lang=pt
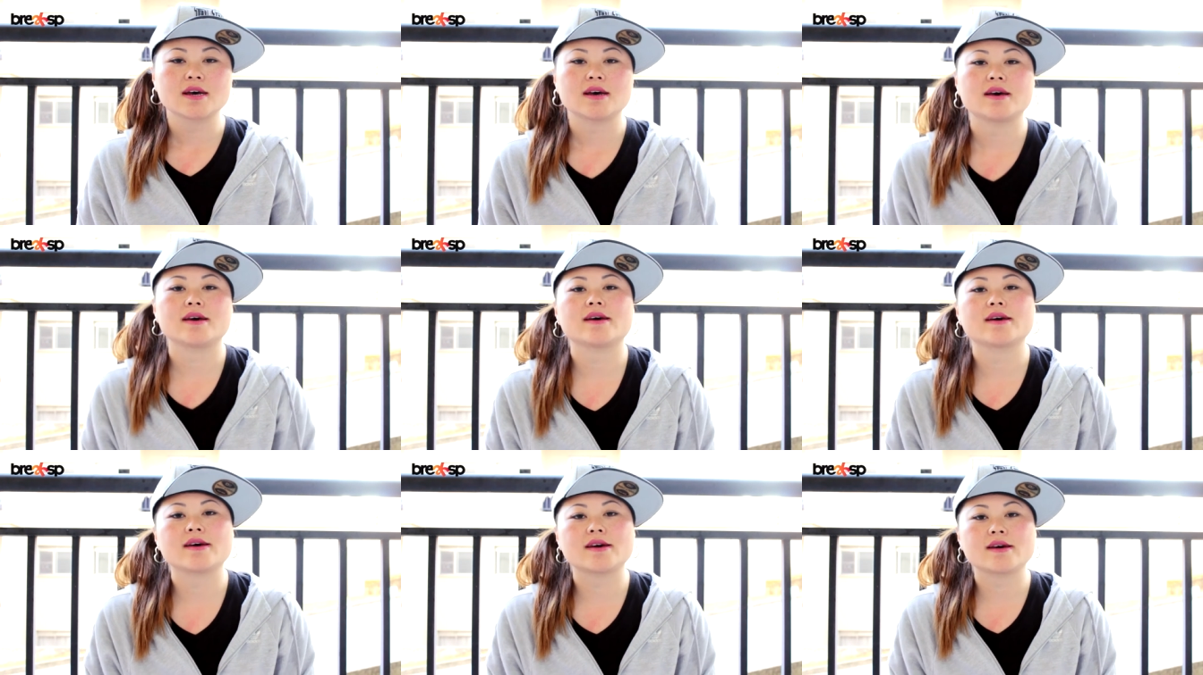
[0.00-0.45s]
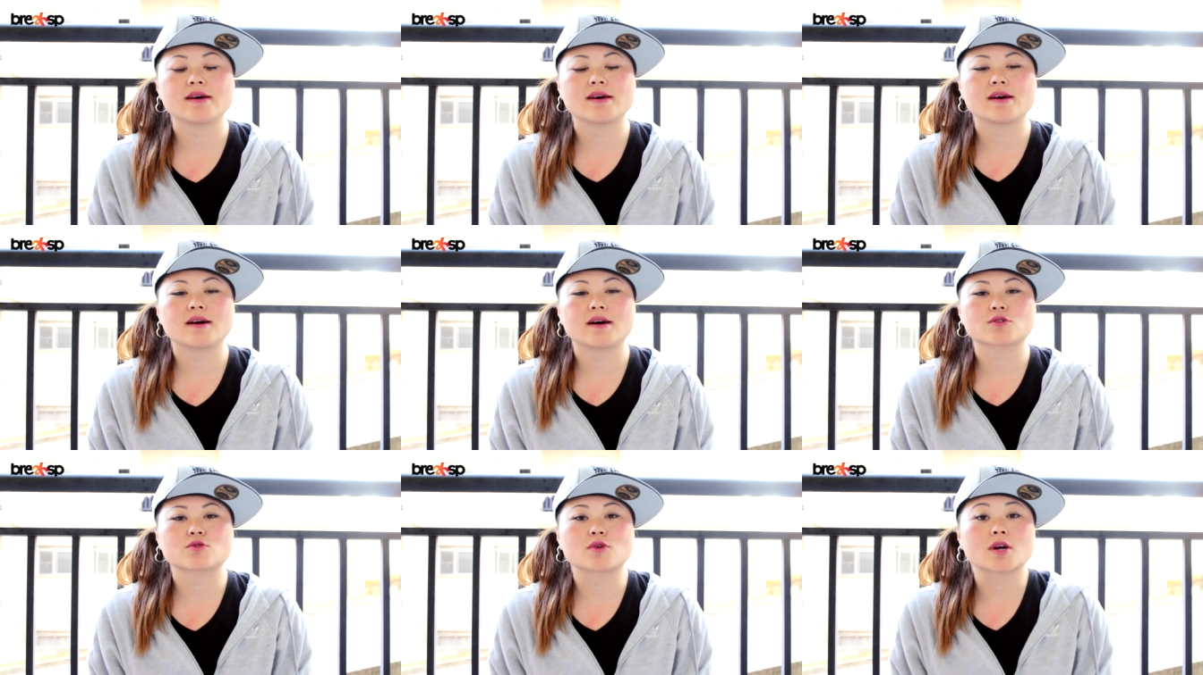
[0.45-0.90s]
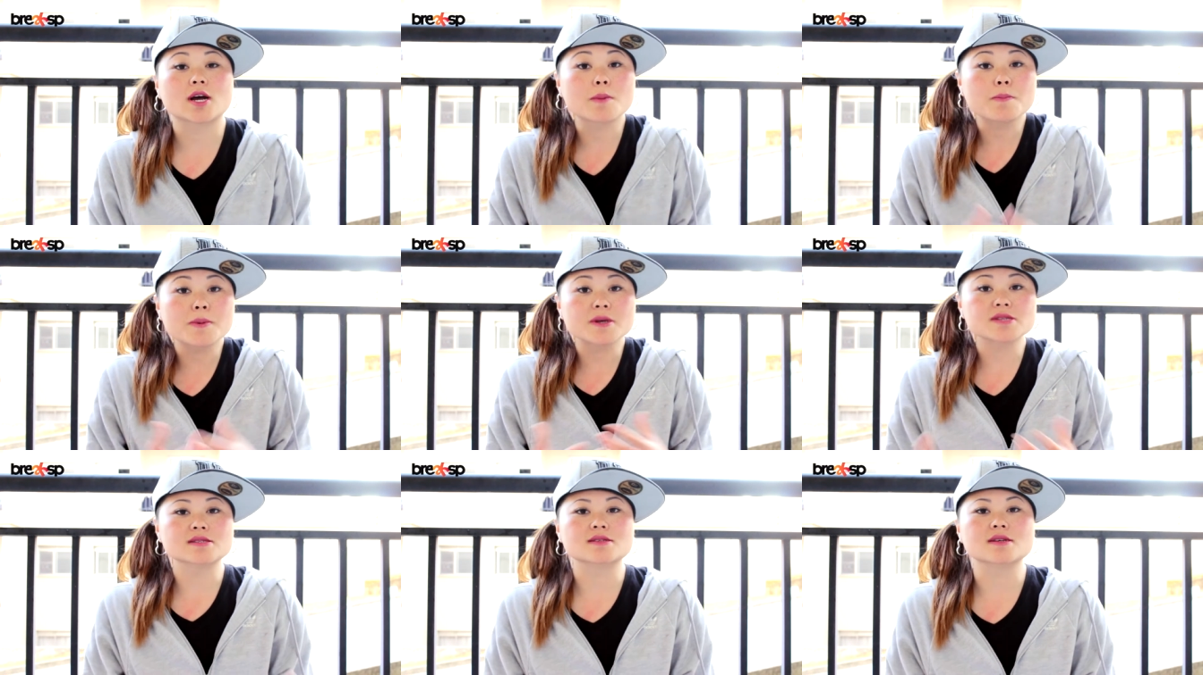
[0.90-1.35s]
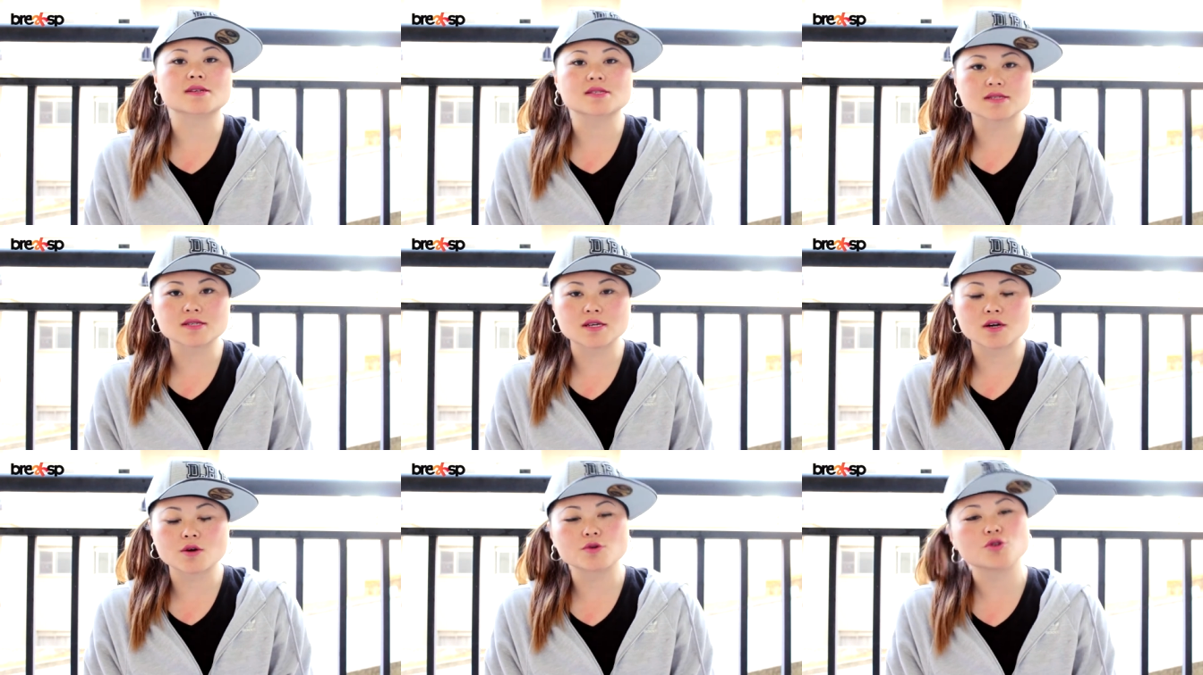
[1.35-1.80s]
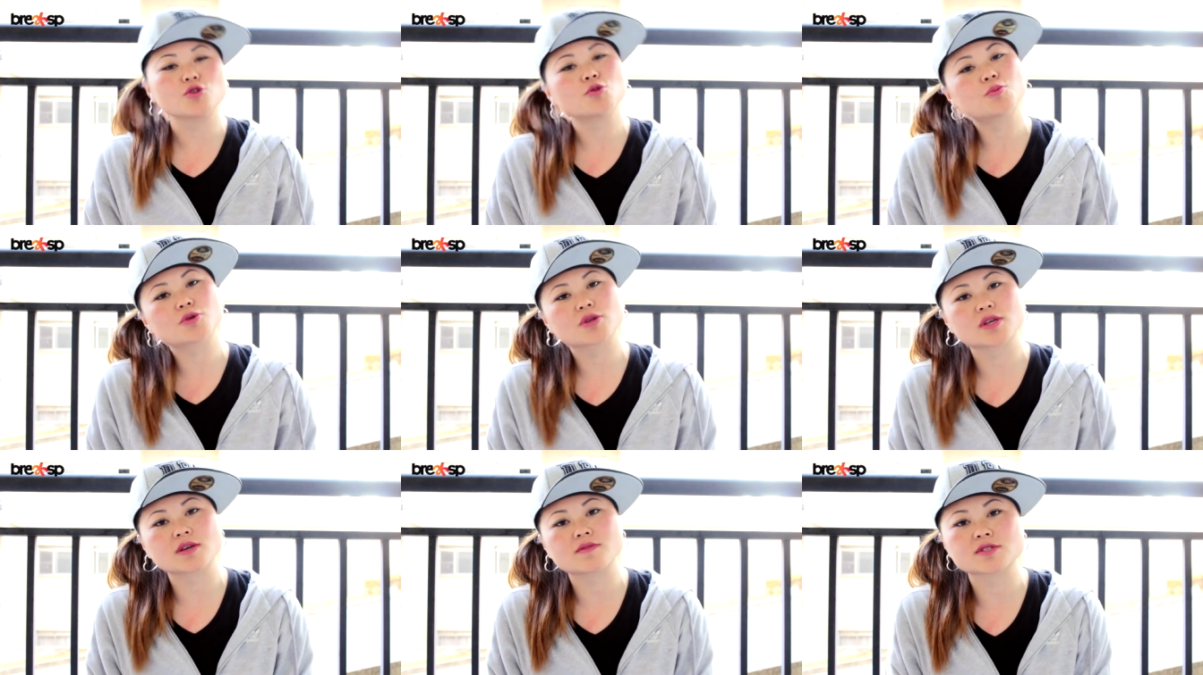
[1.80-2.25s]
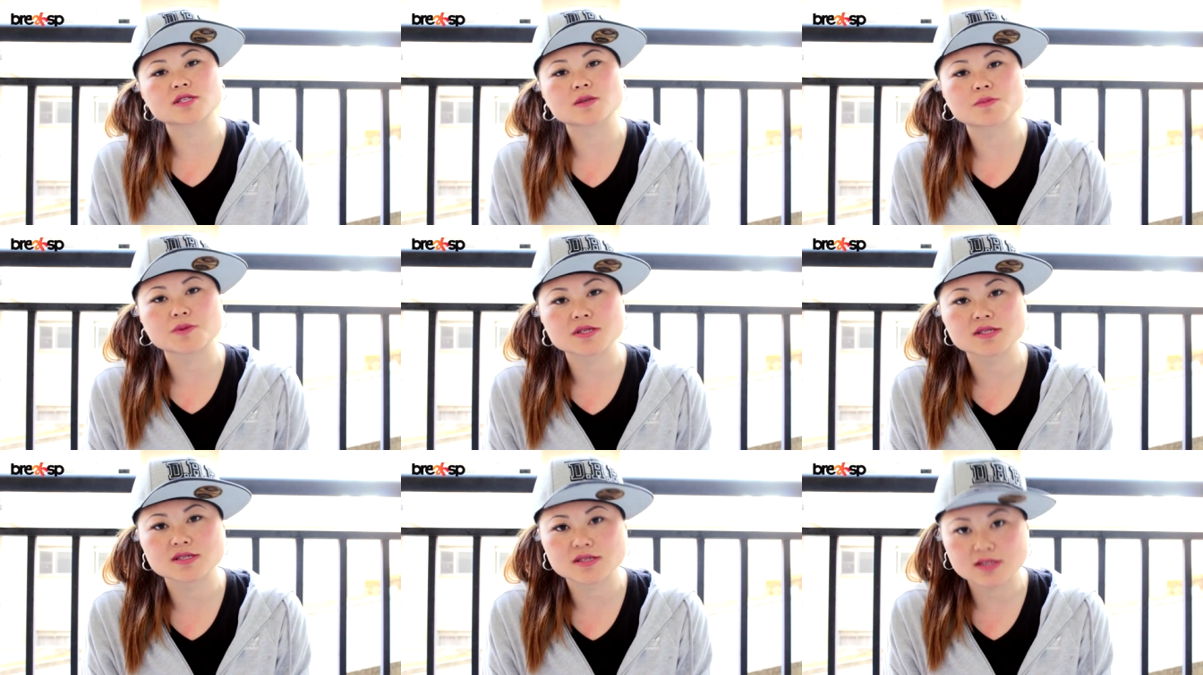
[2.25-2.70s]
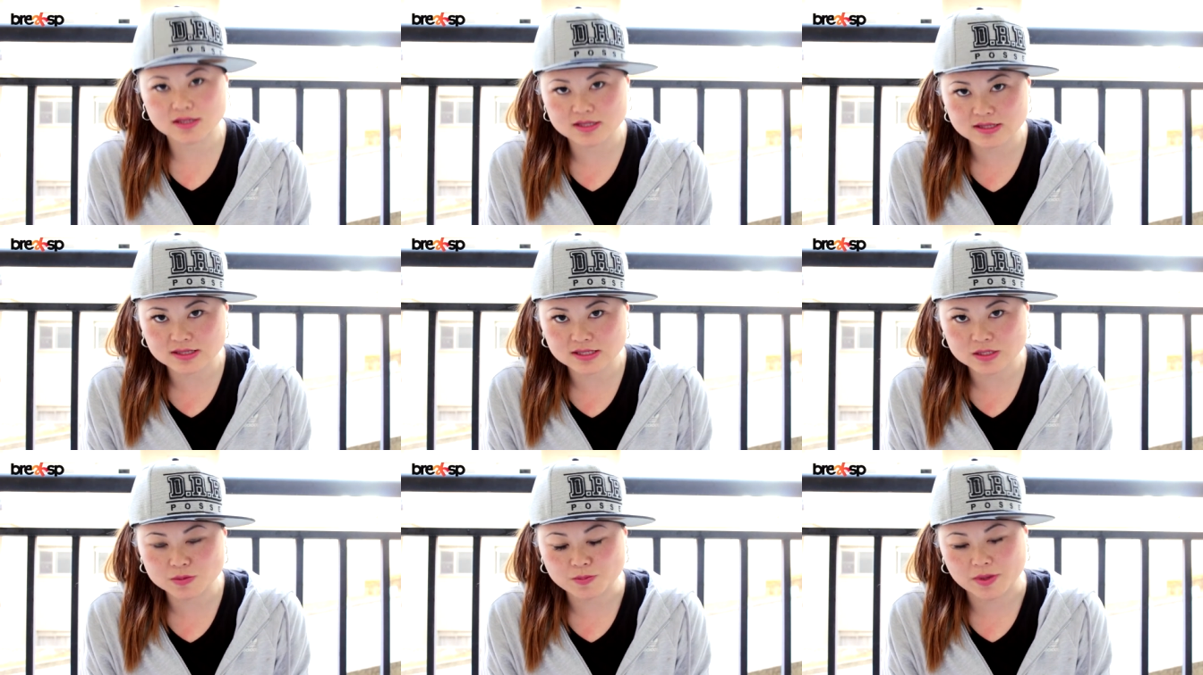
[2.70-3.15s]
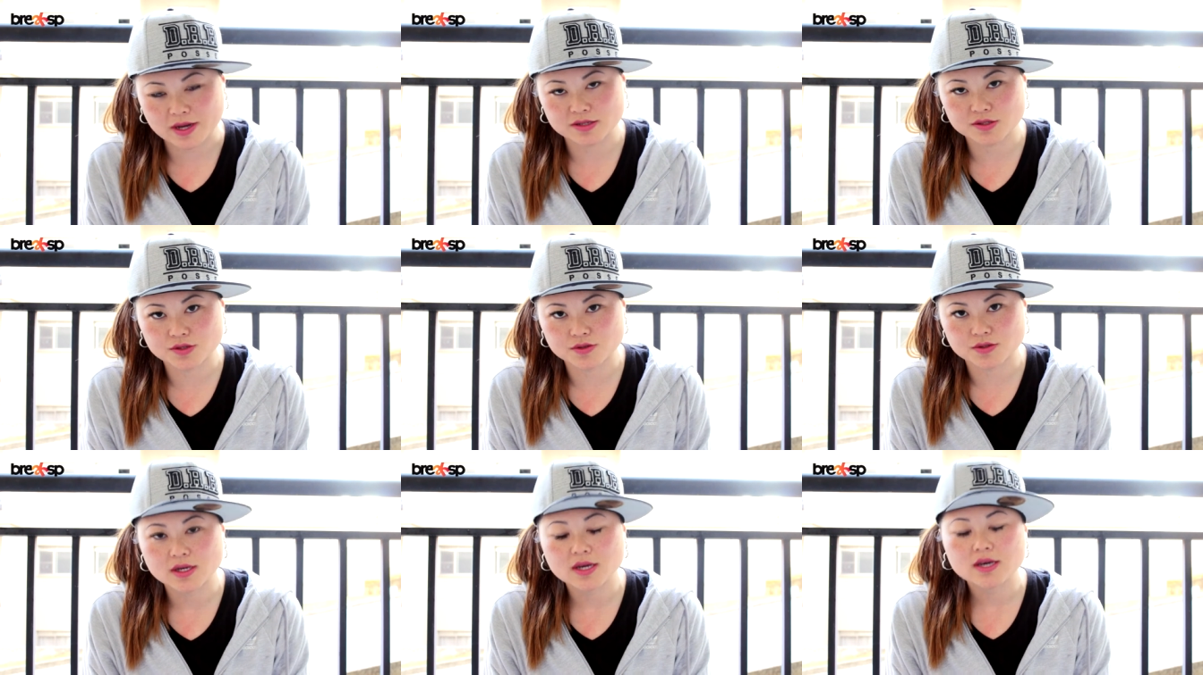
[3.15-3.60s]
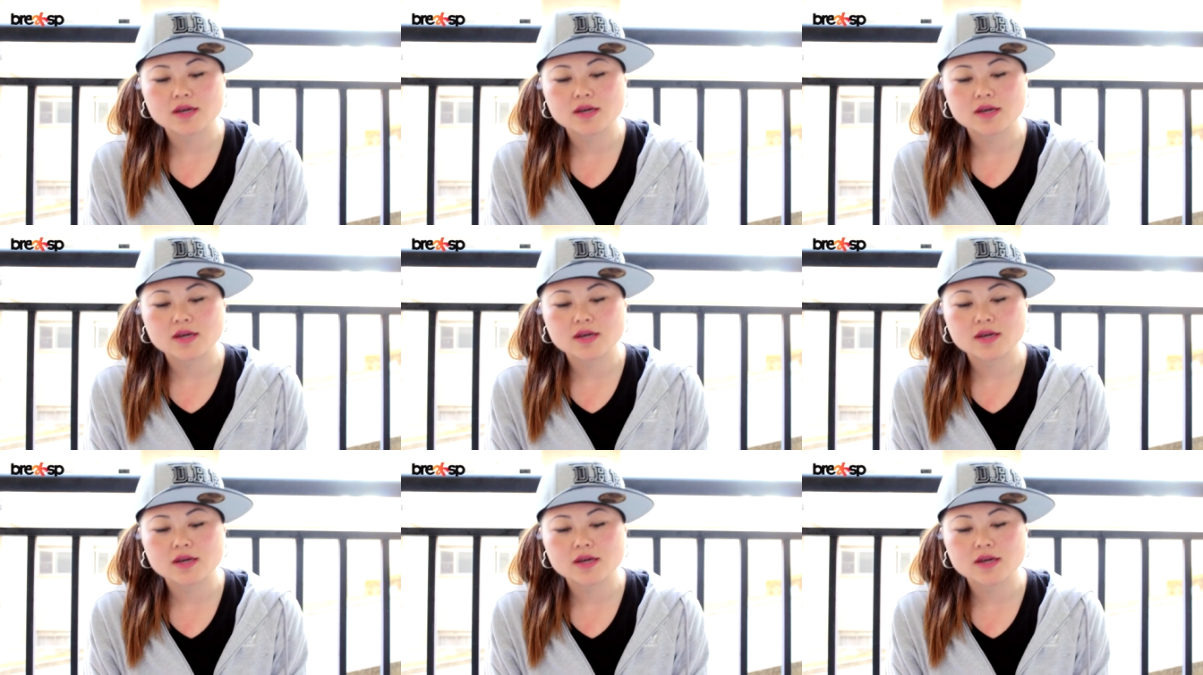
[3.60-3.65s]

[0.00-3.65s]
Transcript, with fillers: é, a tua capacitação e o porquê você precisa desse espaço.